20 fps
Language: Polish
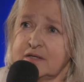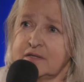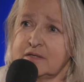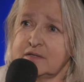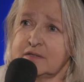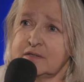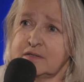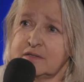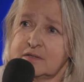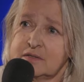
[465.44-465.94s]

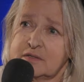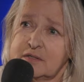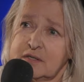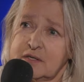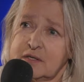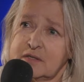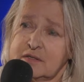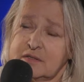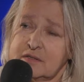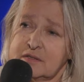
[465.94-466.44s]
i, i
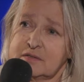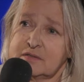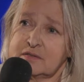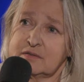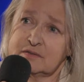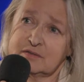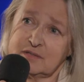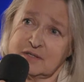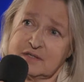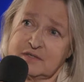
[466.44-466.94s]
tak,
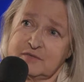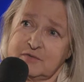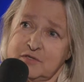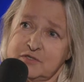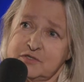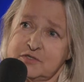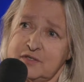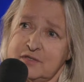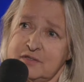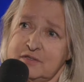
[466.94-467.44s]
e, tak
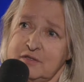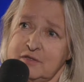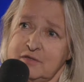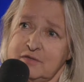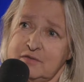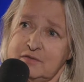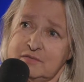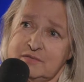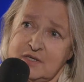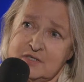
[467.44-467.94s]
właśnie
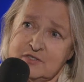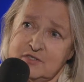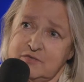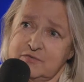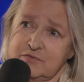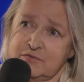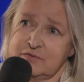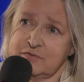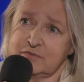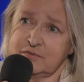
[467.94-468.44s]
to Także
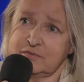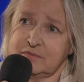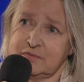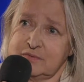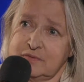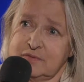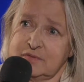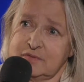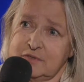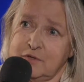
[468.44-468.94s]

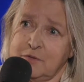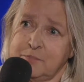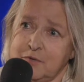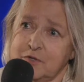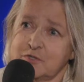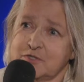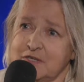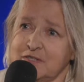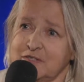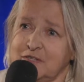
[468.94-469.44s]
to
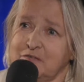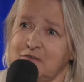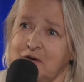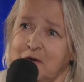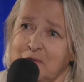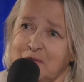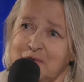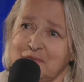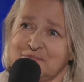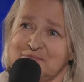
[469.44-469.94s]

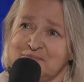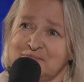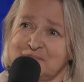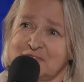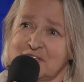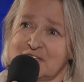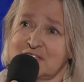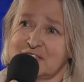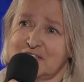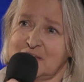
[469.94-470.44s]
procentowało
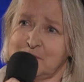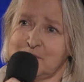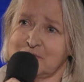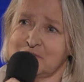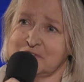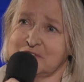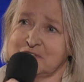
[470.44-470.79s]
przez całe